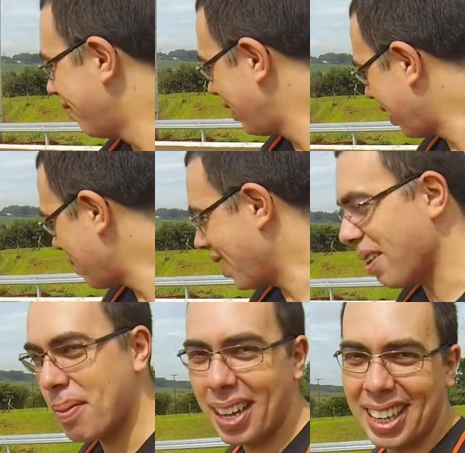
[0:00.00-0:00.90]
Vim com a
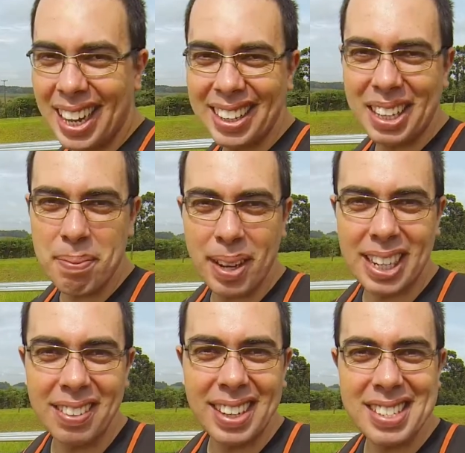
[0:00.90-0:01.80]
minha magrela aqui para
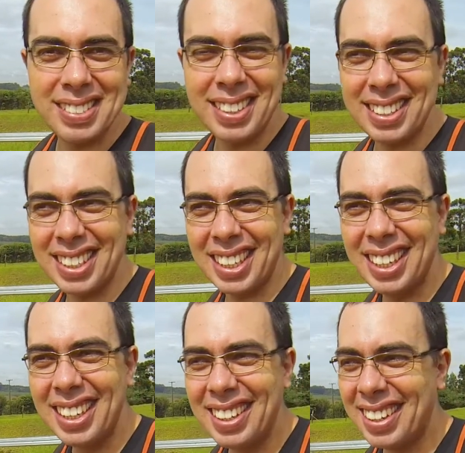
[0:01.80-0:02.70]
gravar esse vídeo aí
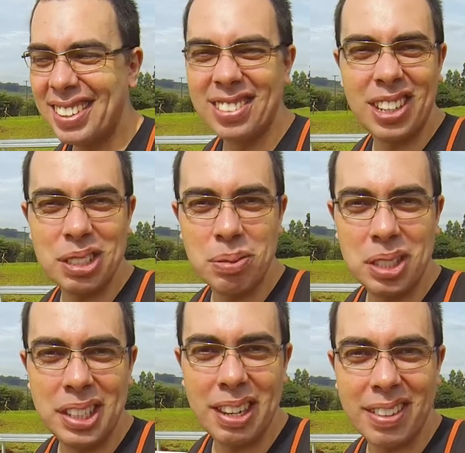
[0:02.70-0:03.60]
Eu não gosto muito
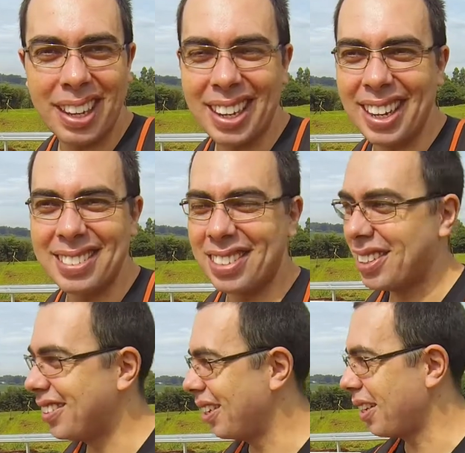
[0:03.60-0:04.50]
de gravar em casa,
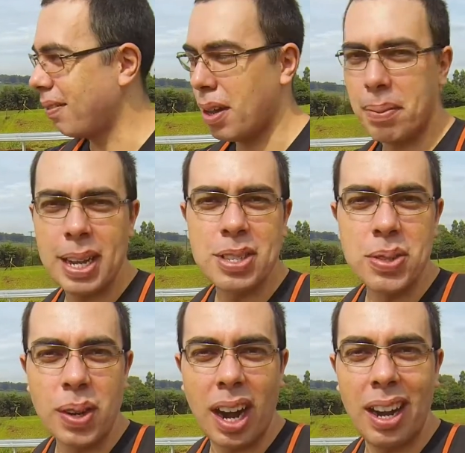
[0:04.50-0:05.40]
gosto de gravar mais
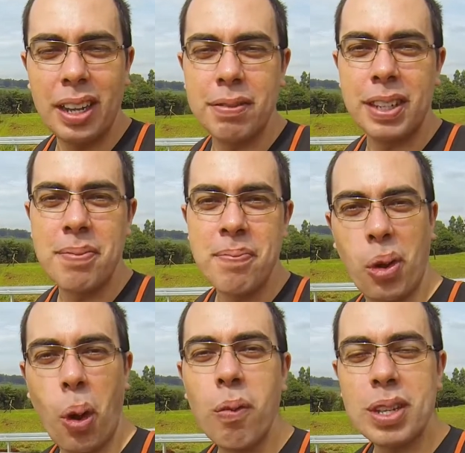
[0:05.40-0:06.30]
no ar livre
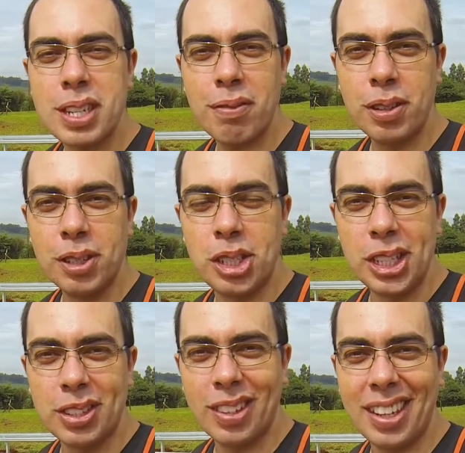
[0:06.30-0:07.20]
como você viu no
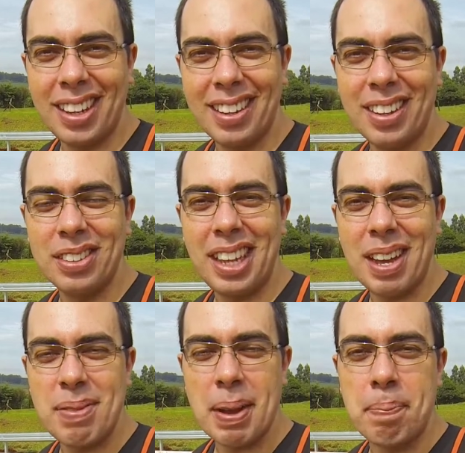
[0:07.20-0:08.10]
título aí, eu dei
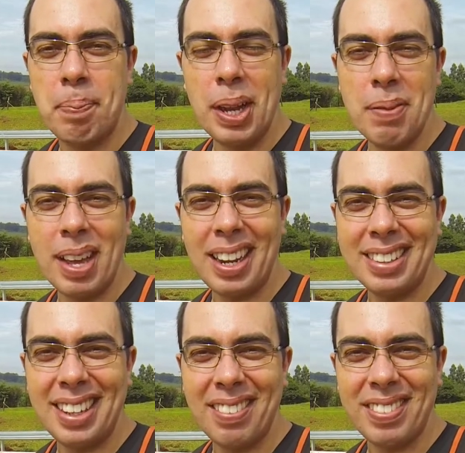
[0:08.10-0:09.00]
a minha primeira
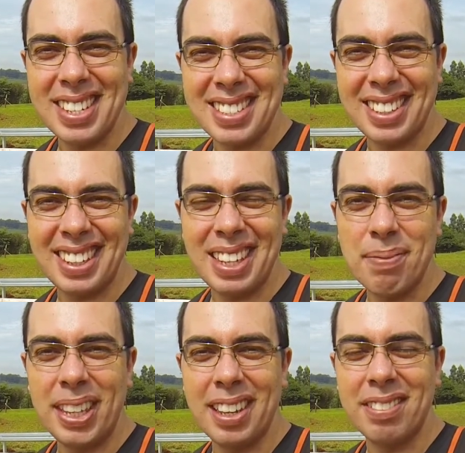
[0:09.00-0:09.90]
entrevista né, da
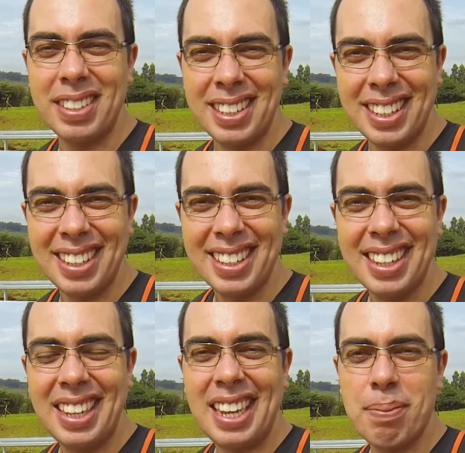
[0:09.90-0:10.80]
minha vida
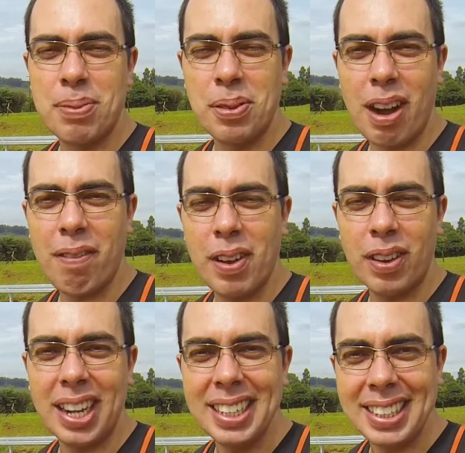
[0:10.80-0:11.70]
lá pro Rafael
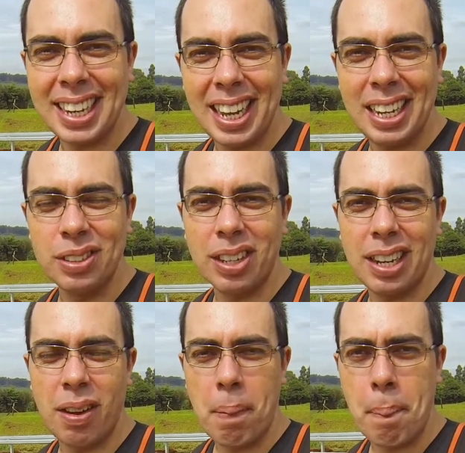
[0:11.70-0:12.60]
Cantarelli do
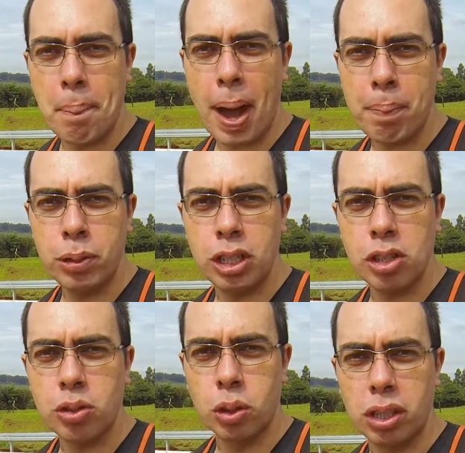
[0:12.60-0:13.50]
canal Papo de
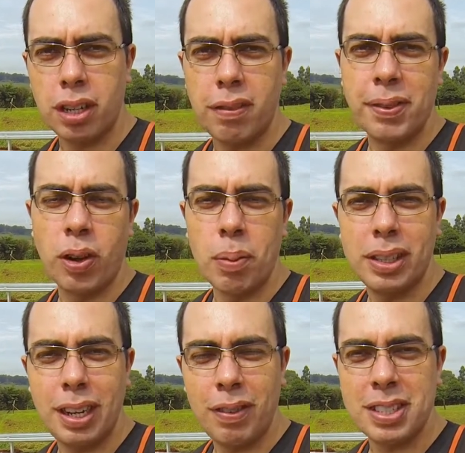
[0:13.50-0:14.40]
Scooter. Ficou uma
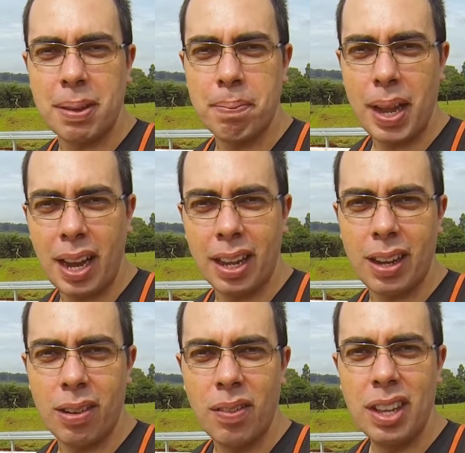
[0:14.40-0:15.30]
entrevista bem
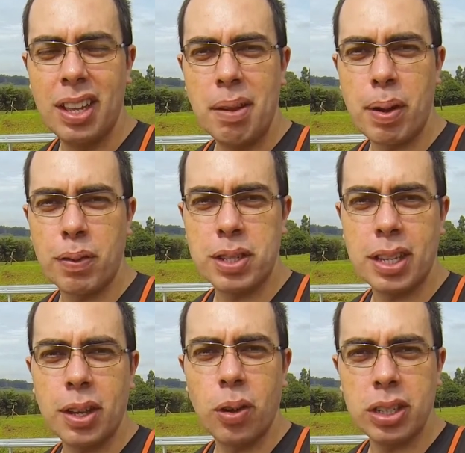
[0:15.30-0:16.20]
legal para você
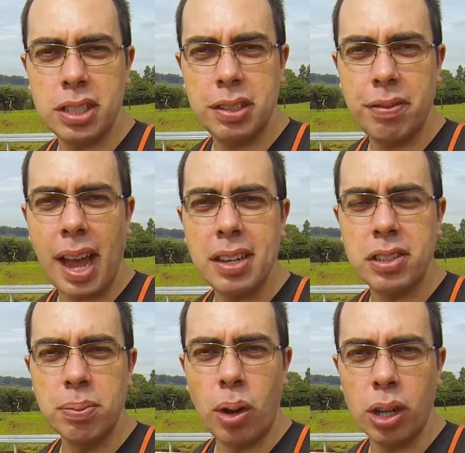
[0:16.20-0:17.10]
que gosta de viagem
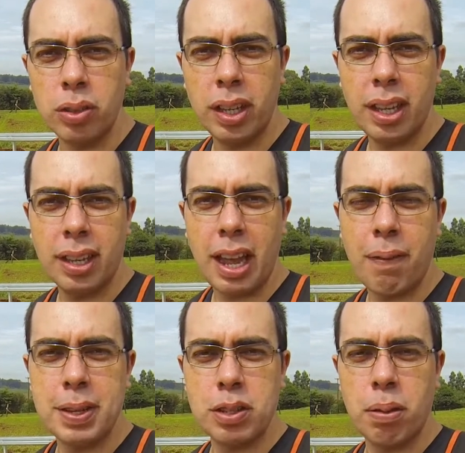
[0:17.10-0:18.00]
de moto aí, quer
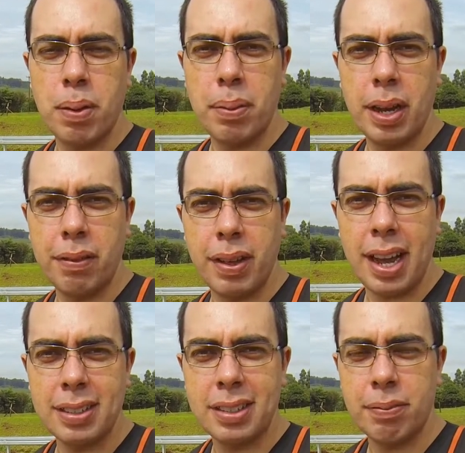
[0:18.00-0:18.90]
fazer sua primeira
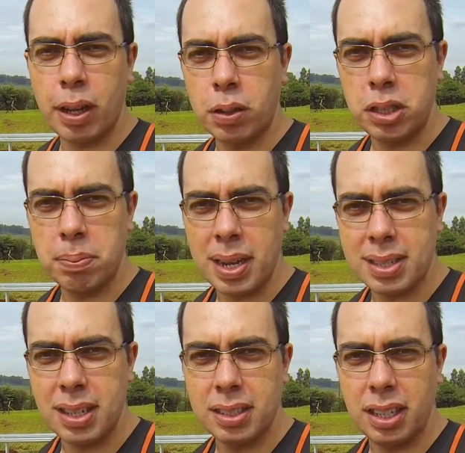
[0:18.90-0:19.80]
viagem, você vai curtir
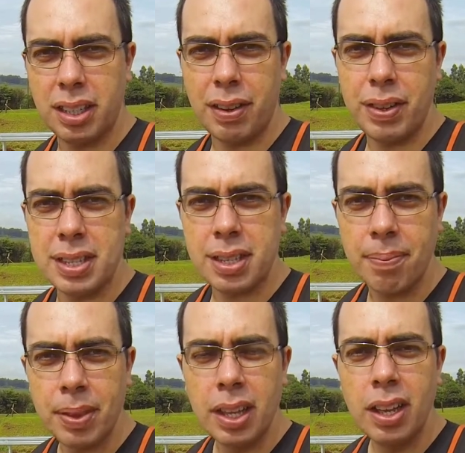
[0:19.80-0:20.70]
bastante a entrevista.
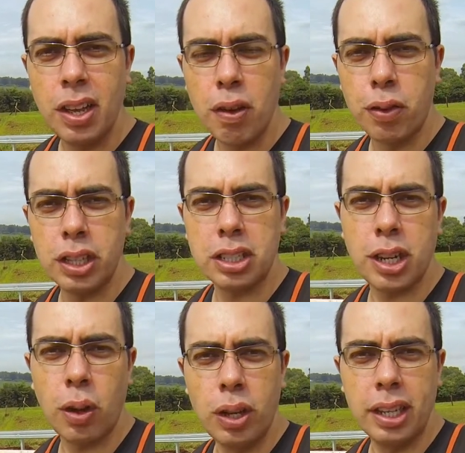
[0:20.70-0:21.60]
Eu vou
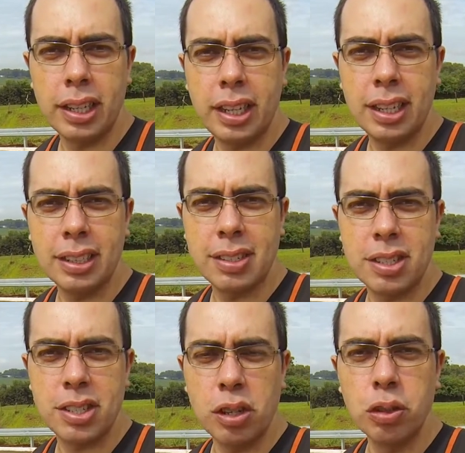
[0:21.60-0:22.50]
deixar o link aqui na
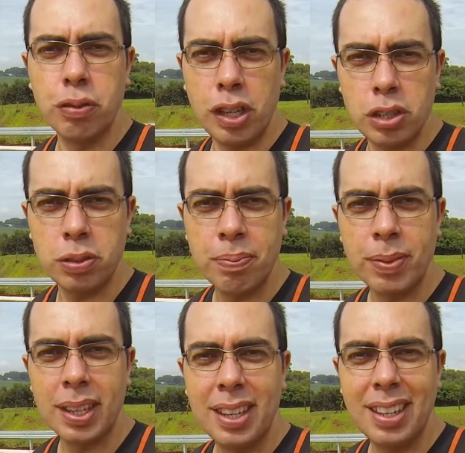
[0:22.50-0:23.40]
descrição do vídeo.
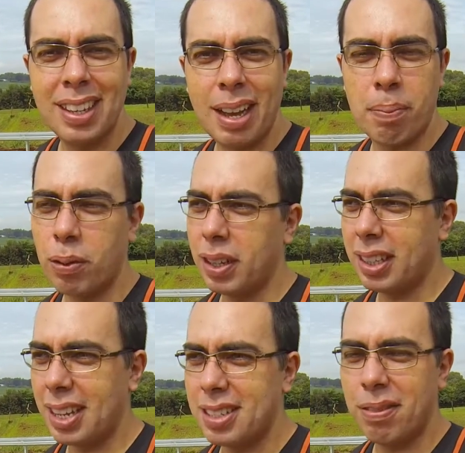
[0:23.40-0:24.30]

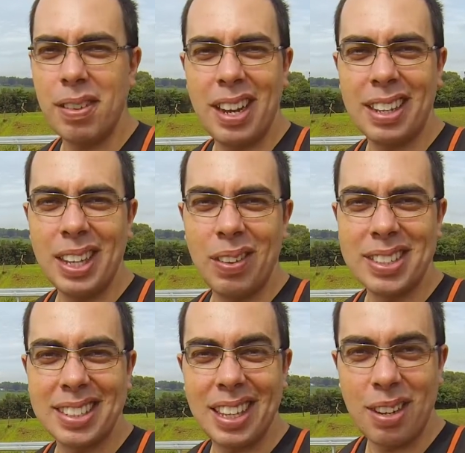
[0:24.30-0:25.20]
Aproveitar esse feriadão aí que
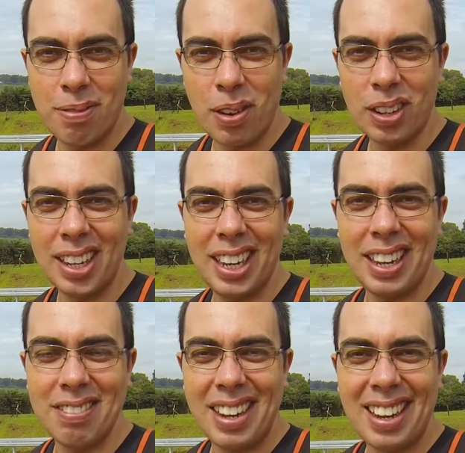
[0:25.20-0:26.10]
você está de folga aí,
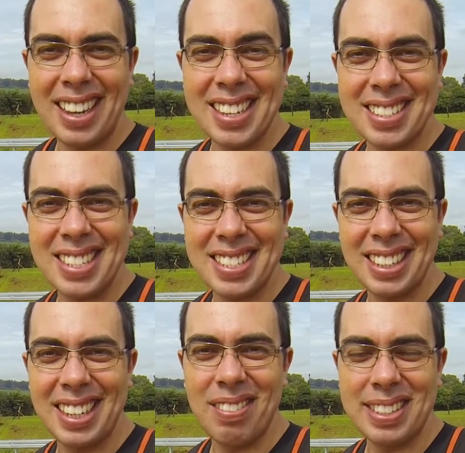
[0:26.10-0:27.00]
né? Vai lá e assista a
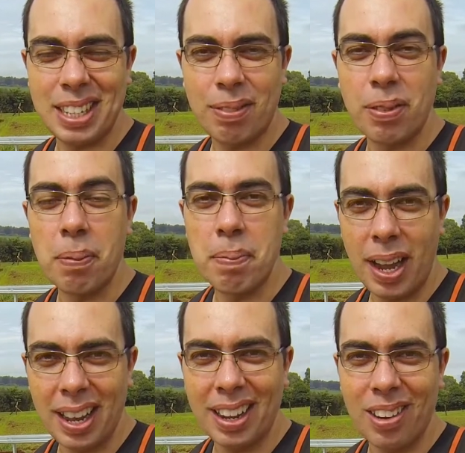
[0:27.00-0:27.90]
entrevista que ficou
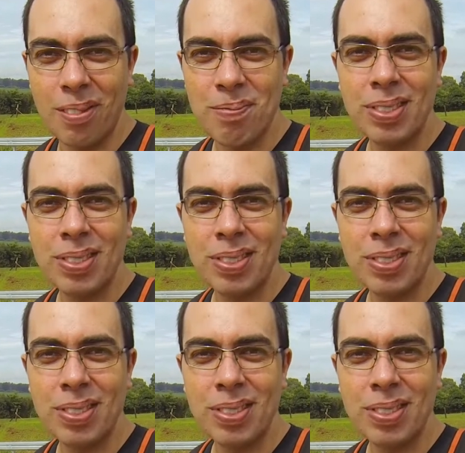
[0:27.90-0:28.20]
bem legal.